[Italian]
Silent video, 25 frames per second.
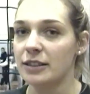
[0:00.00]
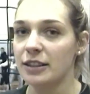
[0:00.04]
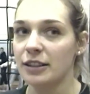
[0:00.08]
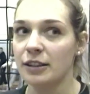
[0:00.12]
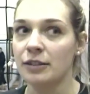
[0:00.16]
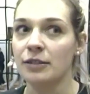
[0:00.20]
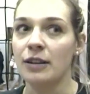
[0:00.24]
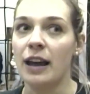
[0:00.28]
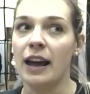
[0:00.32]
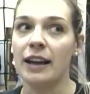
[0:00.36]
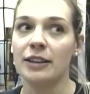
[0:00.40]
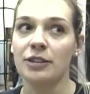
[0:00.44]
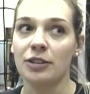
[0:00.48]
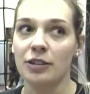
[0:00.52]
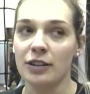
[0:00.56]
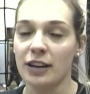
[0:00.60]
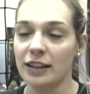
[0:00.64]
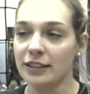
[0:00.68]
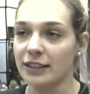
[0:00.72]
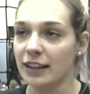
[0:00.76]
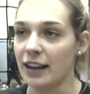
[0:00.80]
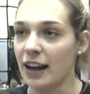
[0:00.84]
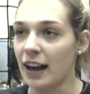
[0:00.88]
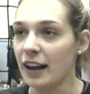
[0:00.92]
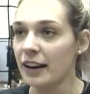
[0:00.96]
Sì, è
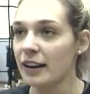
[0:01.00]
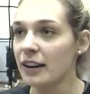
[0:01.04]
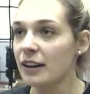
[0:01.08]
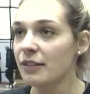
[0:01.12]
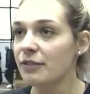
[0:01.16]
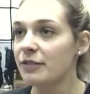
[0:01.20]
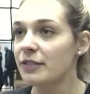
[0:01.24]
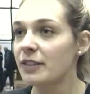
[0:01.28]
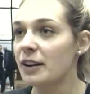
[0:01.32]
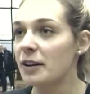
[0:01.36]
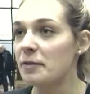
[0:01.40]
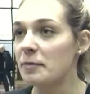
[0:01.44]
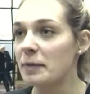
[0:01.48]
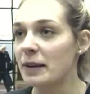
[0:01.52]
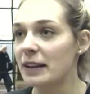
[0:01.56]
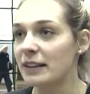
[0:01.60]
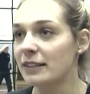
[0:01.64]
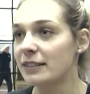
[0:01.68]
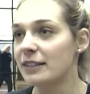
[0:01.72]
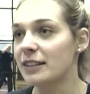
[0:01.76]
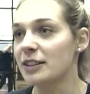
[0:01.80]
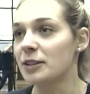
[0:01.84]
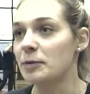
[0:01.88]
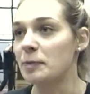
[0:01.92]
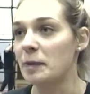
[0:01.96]
tornata Anna
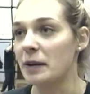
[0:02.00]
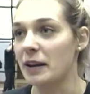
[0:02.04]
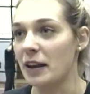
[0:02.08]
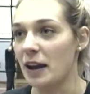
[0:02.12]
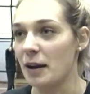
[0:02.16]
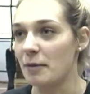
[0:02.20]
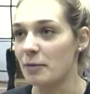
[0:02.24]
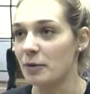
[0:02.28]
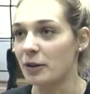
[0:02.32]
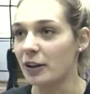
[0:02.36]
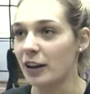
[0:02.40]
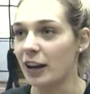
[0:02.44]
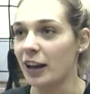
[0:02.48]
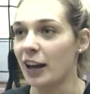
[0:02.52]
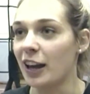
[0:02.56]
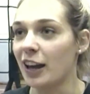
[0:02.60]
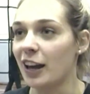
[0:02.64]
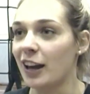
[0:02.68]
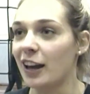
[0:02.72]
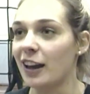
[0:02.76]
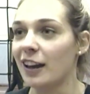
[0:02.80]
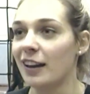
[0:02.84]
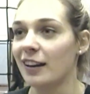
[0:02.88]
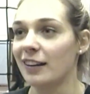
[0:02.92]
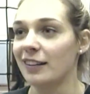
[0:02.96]
finalmente, speriamo
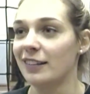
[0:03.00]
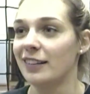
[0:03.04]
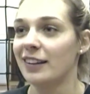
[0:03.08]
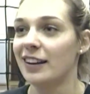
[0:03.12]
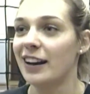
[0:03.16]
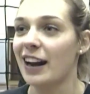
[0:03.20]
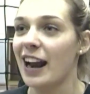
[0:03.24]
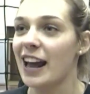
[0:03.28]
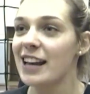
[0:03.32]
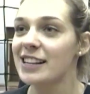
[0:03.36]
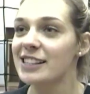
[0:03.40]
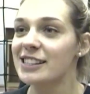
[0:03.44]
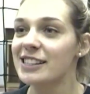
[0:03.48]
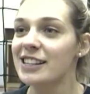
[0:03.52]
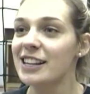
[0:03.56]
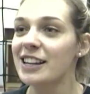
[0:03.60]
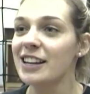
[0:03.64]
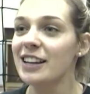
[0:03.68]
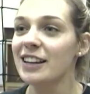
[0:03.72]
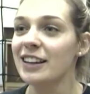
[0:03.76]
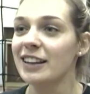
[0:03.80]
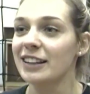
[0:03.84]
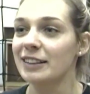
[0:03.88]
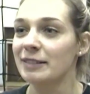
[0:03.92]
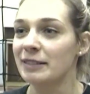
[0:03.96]
che
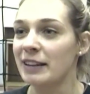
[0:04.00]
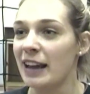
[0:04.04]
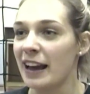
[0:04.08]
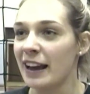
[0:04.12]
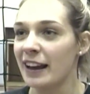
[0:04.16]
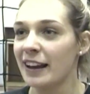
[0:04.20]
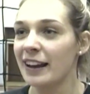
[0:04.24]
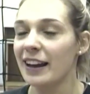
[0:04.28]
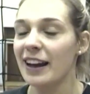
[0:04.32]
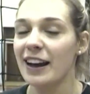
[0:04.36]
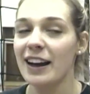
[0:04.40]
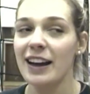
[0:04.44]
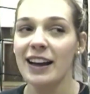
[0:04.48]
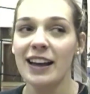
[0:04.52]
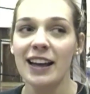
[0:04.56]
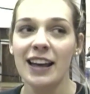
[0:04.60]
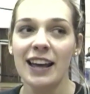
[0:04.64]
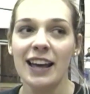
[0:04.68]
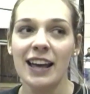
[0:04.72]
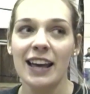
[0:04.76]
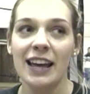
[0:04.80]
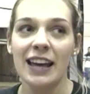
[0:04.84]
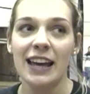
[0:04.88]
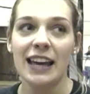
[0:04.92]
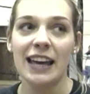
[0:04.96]
resti, che tenga
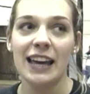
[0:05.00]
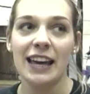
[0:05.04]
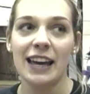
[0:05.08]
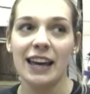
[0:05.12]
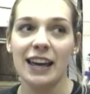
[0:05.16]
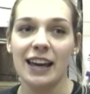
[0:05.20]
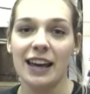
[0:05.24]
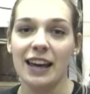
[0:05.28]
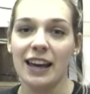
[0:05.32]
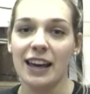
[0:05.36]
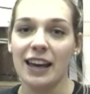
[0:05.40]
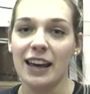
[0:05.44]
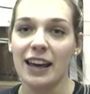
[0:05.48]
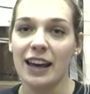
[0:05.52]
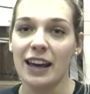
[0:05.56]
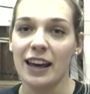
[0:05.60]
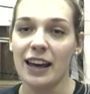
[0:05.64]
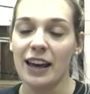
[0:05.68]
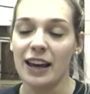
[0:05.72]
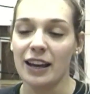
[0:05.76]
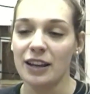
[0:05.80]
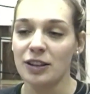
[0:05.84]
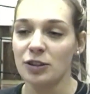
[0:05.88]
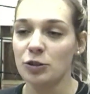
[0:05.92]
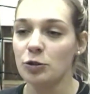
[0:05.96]

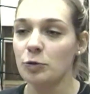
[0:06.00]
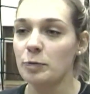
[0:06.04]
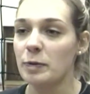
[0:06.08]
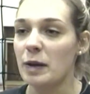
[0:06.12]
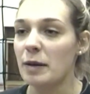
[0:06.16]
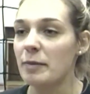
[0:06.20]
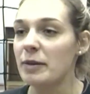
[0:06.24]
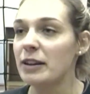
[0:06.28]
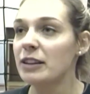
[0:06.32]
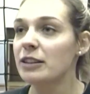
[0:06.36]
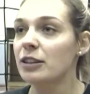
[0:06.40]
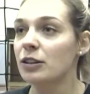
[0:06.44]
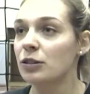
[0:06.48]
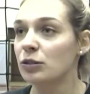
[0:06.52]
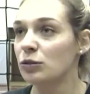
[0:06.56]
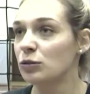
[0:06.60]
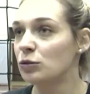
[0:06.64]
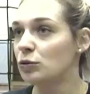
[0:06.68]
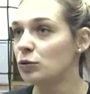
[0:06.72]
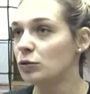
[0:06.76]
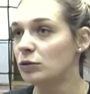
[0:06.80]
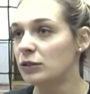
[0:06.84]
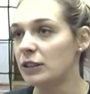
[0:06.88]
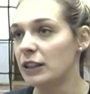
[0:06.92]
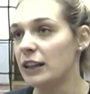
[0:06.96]
e indubbiamente
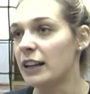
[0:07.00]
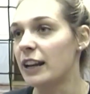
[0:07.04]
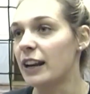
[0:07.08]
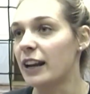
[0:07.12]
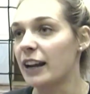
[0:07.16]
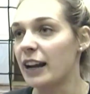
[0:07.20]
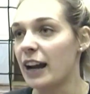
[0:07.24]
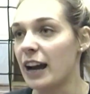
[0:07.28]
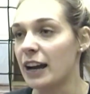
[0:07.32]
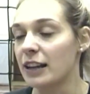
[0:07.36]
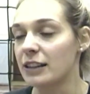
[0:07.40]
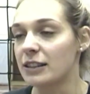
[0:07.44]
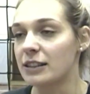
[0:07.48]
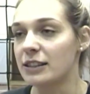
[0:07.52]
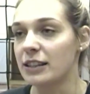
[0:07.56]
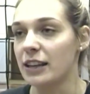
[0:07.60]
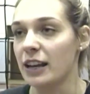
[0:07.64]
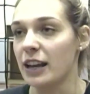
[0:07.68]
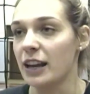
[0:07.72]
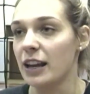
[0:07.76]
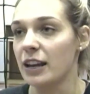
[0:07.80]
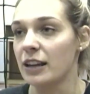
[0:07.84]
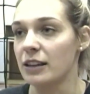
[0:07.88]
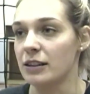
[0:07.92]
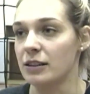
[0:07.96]
con tutte le
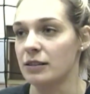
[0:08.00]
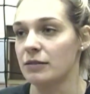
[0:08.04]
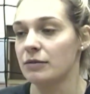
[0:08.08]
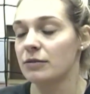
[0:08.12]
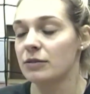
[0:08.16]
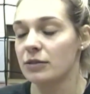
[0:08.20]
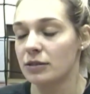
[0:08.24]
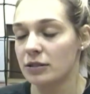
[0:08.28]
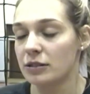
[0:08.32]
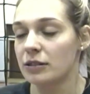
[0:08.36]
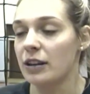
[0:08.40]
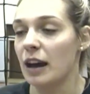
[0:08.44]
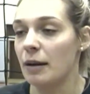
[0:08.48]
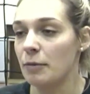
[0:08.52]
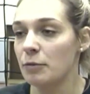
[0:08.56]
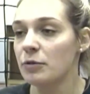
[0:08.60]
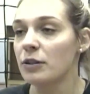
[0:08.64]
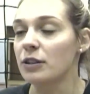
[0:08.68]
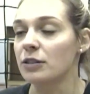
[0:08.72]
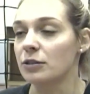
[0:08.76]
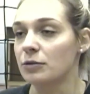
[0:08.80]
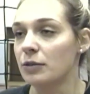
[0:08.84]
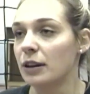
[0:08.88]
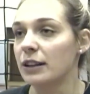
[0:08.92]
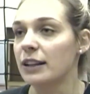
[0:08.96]
ragazze siamo
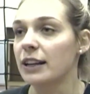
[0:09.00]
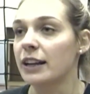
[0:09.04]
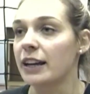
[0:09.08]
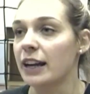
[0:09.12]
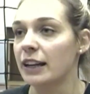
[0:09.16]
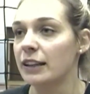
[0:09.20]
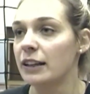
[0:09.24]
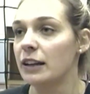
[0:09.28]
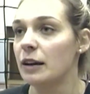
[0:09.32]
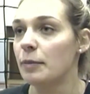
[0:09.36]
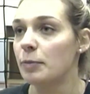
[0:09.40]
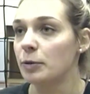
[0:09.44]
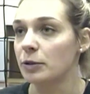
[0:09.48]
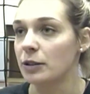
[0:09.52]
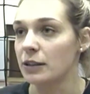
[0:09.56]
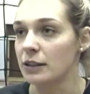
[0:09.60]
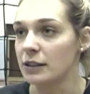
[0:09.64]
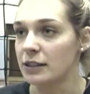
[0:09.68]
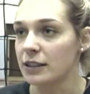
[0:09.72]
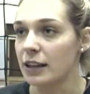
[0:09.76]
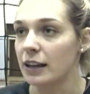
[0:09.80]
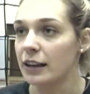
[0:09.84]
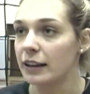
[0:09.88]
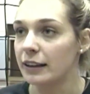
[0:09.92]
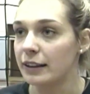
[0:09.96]
una squadra che ha delle
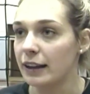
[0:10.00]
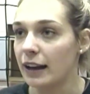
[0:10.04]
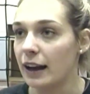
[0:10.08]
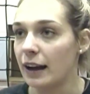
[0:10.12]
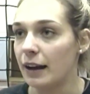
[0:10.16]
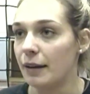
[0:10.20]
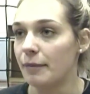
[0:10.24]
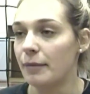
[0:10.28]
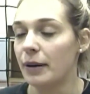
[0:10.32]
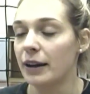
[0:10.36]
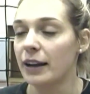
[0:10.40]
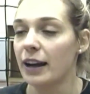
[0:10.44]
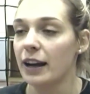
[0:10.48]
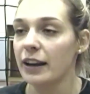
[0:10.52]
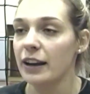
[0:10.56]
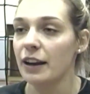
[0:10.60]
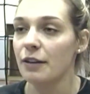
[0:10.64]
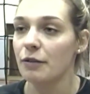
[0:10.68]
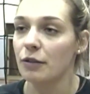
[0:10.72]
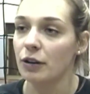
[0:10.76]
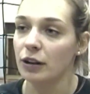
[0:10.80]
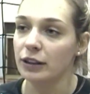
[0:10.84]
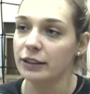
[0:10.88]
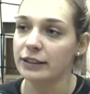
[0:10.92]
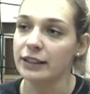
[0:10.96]
potenzialità, magari
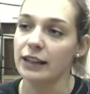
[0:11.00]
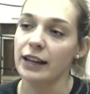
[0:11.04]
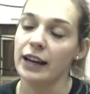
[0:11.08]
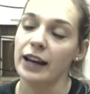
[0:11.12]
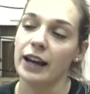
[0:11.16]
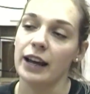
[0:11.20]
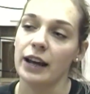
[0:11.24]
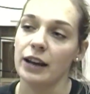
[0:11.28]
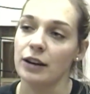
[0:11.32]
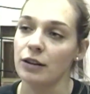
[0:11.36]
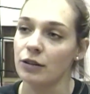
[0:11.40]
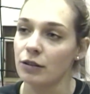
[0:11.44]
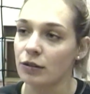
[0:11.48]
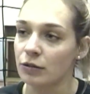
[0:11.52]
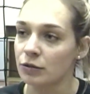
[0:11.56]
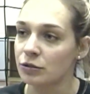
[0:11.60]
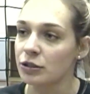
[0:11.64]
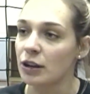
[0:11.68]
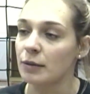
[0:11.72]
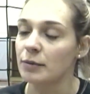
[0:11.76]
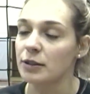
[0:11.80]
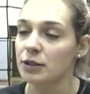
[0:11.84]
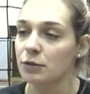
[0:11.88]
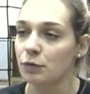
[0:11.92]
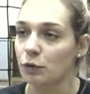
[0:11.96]
a volte non
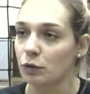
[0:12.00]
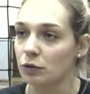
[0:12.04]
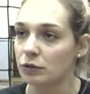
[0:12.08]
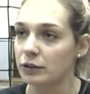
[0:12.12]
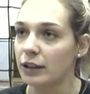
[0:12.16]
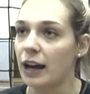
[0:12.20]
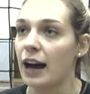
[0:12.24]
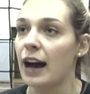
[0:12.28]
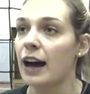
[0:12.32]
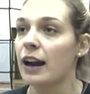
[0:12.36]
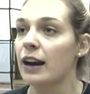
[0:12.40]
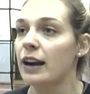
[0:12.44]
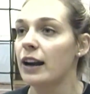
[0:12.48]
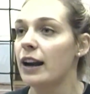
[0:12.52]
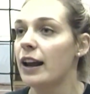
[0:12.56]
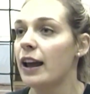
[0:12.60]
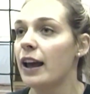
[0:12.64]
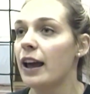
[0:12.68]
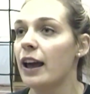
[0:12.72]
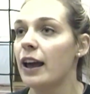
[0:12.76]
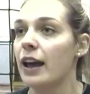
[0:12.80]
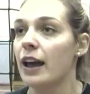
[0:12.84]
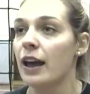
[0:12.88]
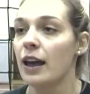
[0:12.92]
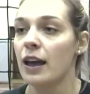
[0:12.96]
riusciamo a
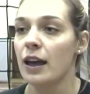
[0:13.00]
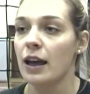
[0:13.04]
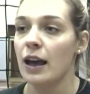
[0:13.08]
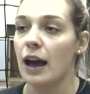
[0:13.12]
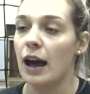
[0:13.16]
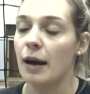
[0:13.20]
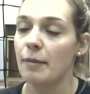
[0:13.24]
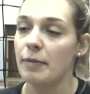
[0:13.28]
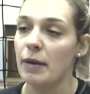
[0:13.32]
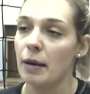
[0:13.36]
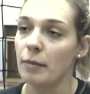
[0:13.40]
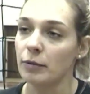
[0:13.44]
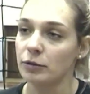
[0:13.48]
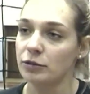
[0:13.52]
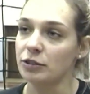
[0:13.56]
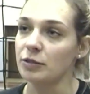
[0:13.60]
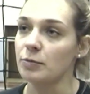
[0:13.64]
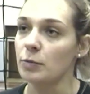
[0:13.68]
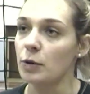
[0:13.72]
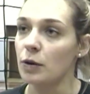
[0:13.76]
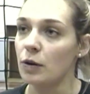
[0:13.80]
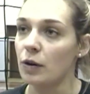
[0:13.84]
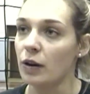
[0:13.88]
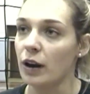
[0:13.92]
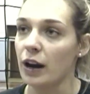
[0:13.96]
sfruttarle, abbiamo
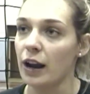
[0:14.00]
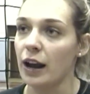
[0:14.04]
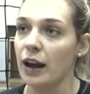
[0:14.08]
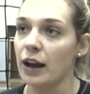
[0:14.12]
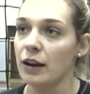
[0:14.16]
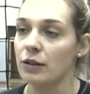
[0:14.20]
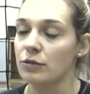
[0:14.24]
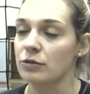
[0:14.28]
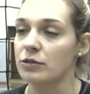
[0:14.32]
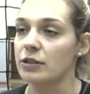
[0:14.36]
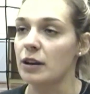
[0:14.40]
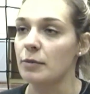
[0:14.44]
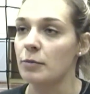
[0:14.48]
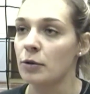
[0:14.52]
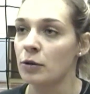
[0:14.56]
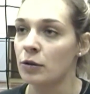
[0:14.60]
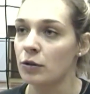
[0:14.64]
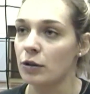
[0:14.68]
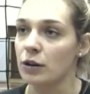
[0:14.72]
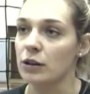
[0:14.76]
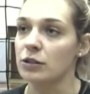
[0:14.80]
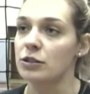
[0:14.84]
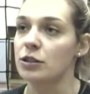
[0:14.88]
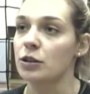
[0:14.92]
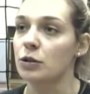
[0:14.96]
timore, non siamo
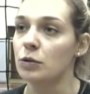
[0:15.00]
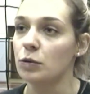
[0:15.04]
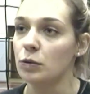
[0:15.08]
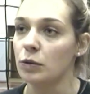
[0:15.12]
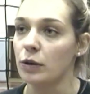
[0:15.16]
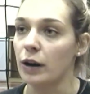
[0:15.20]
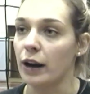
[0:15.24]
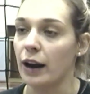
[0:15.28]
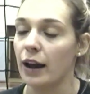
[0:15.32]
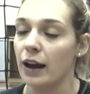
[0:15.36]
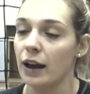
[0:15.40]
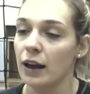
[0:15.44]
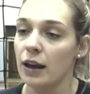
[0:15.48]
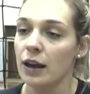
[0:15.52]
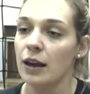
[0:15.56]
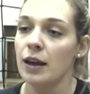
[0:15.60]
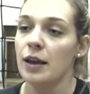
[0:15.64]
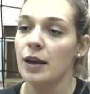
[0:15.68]
ancora sicure,